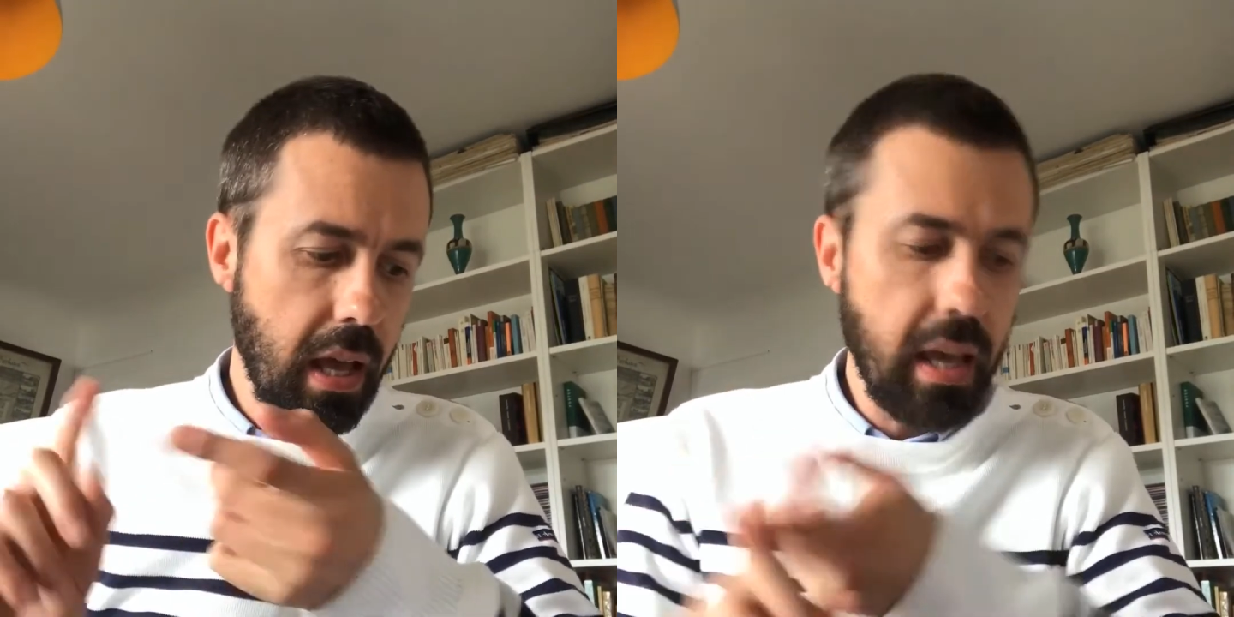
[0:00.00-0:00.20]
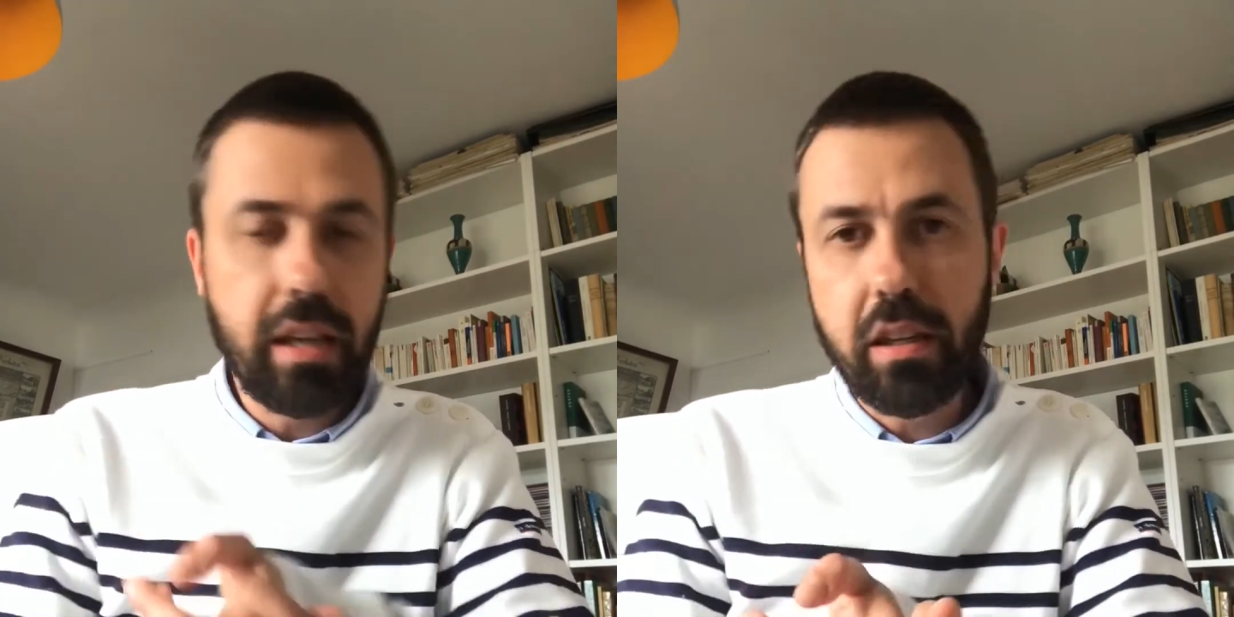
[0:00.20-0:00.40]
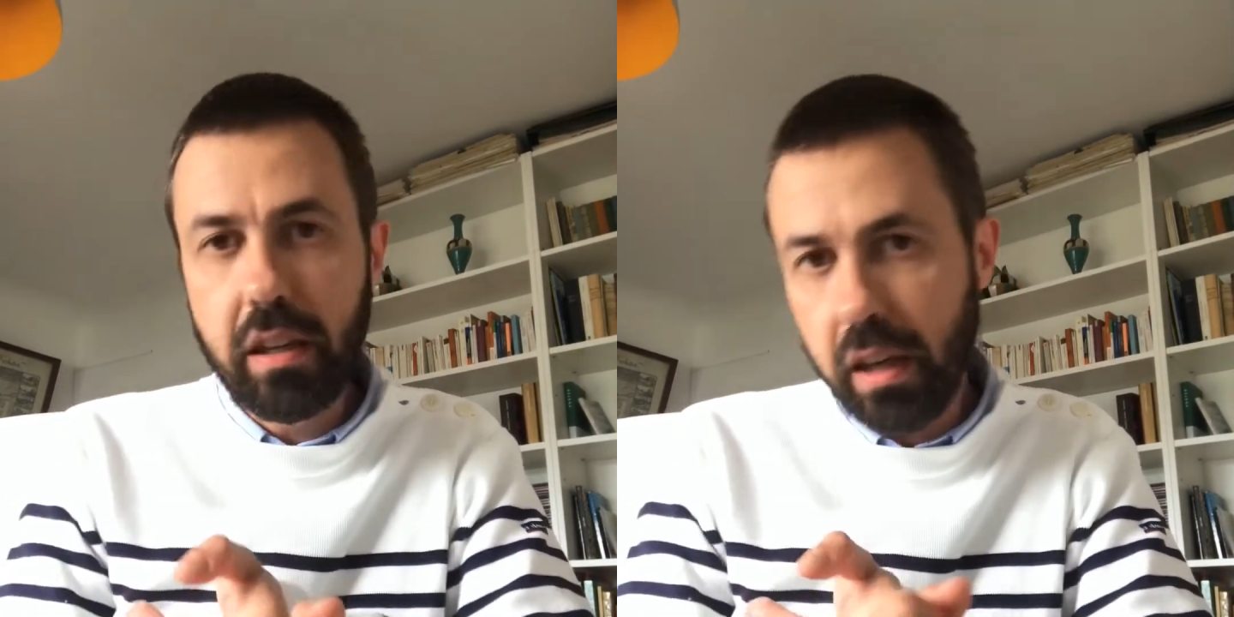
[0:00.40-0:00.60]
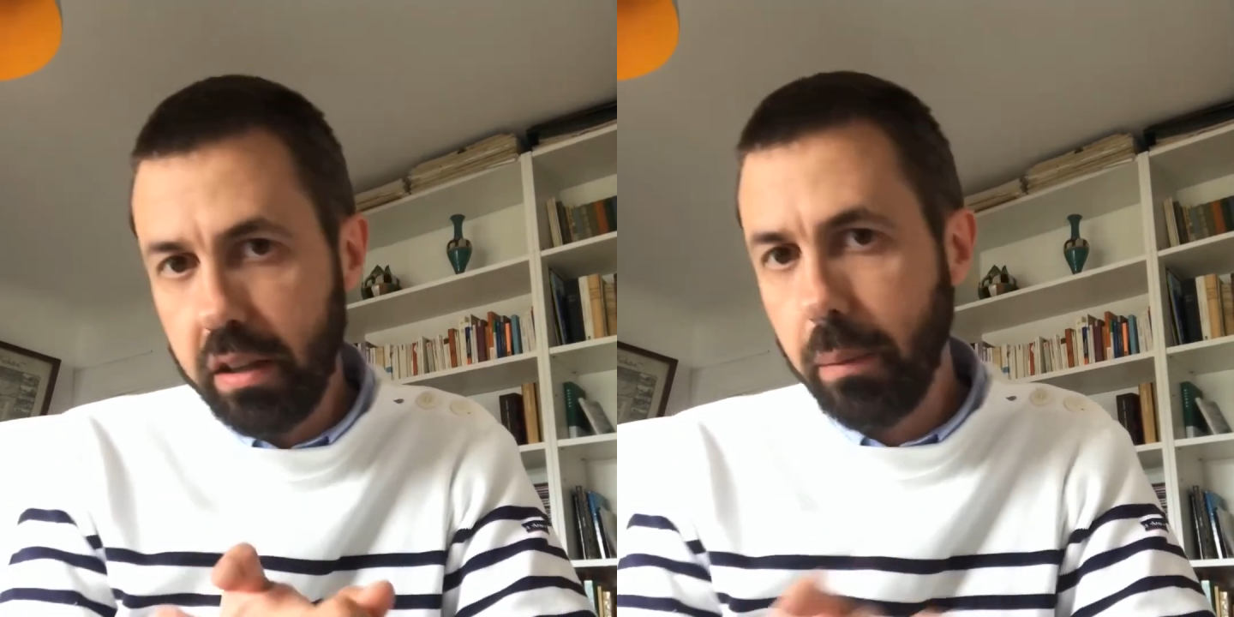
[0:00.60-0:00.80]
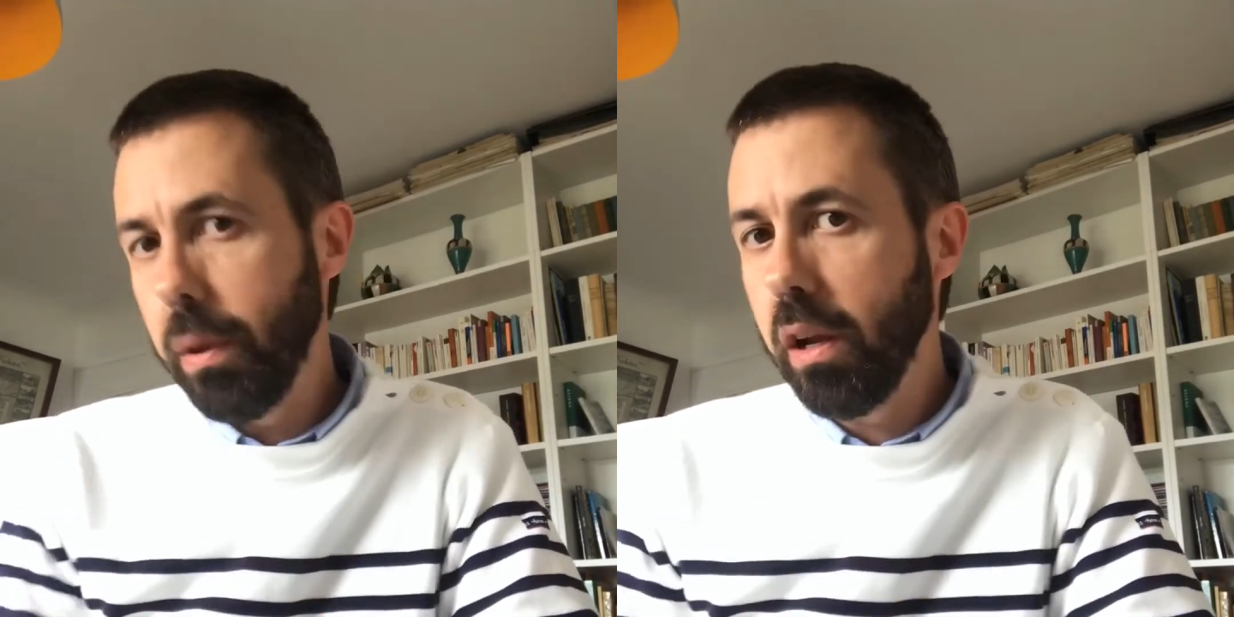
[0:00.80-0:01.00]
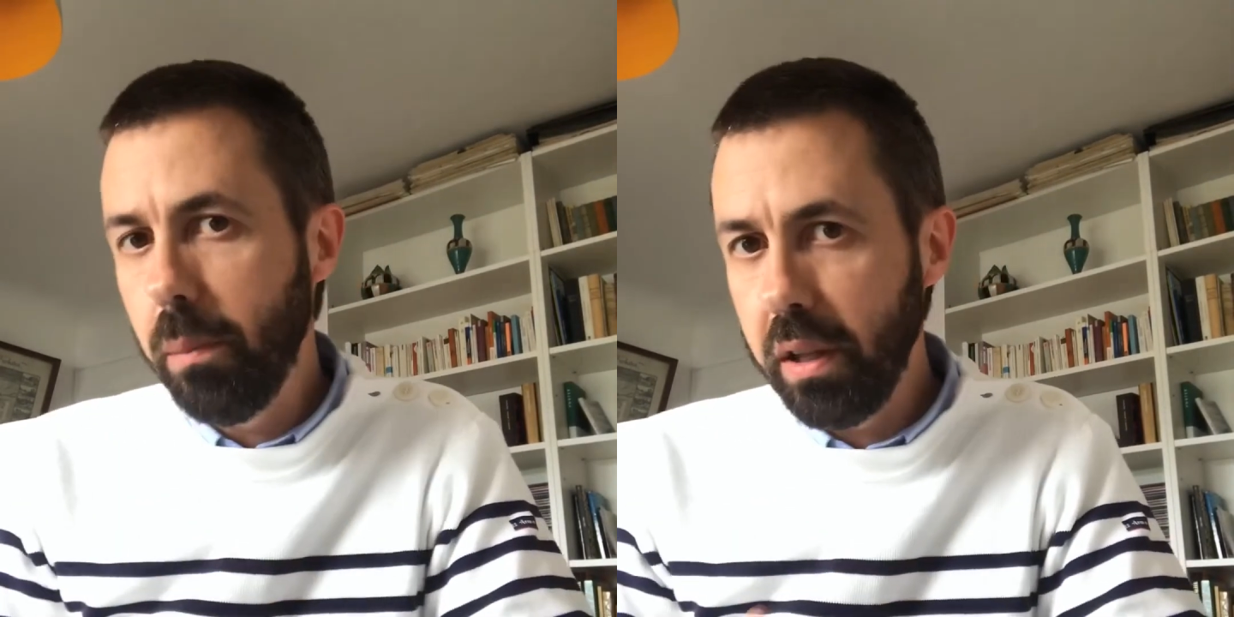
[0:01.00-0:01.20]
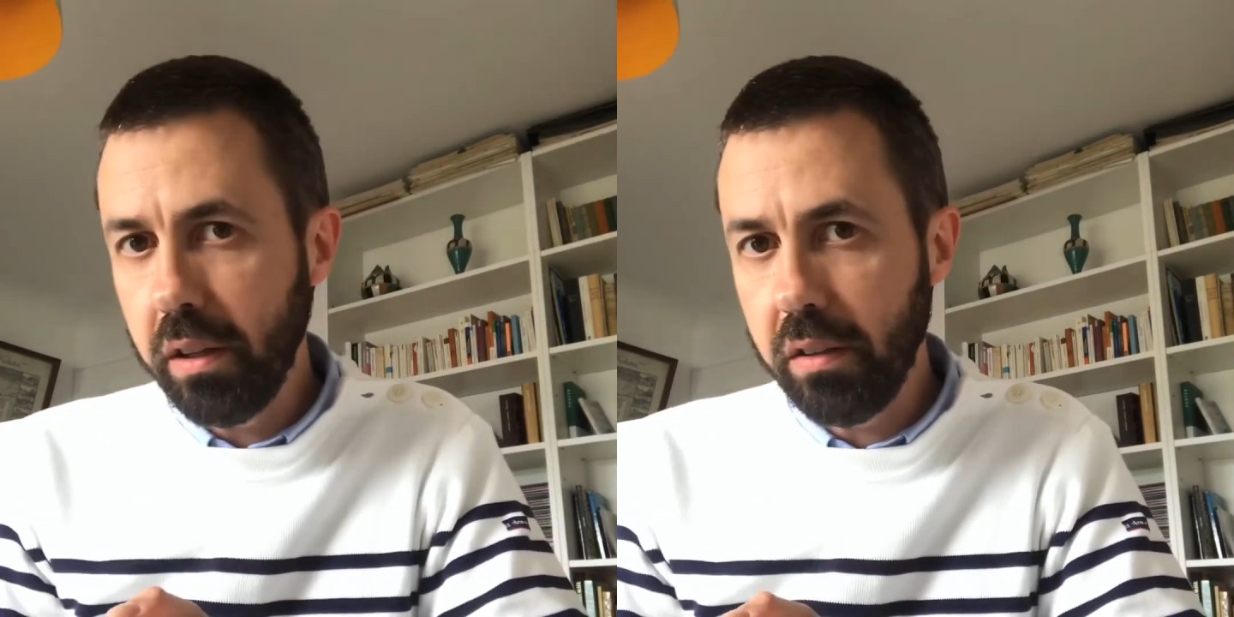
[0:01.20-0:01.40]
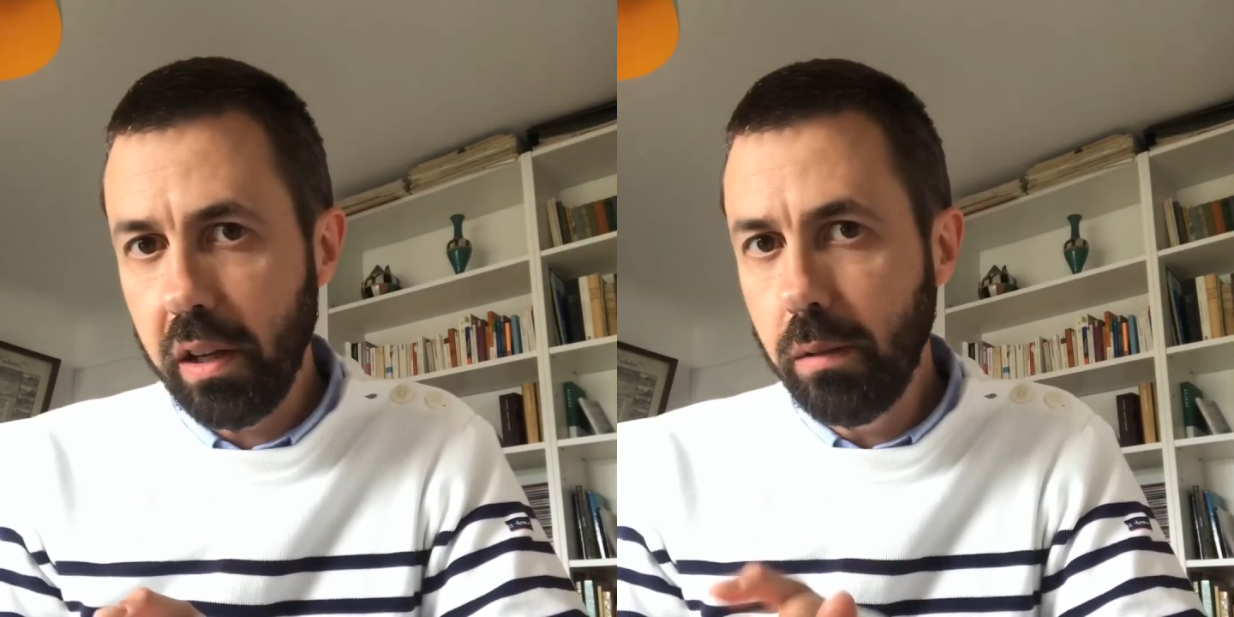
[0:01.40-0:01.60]
et qui craignent un péril
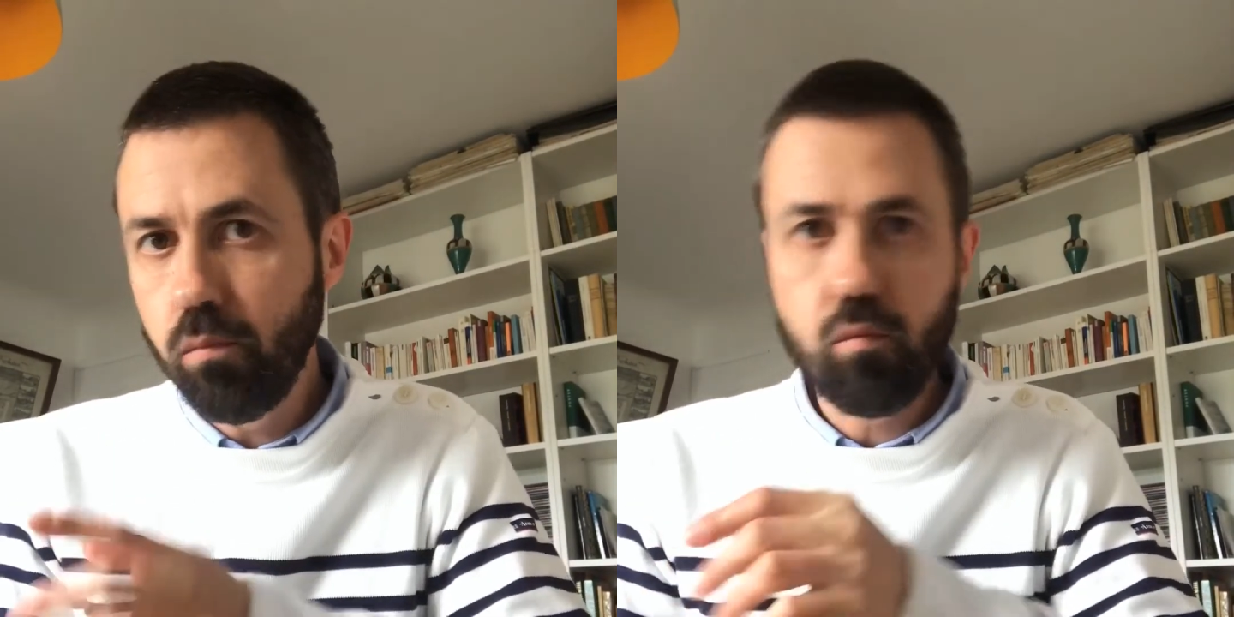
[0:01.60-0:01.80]
planétaire.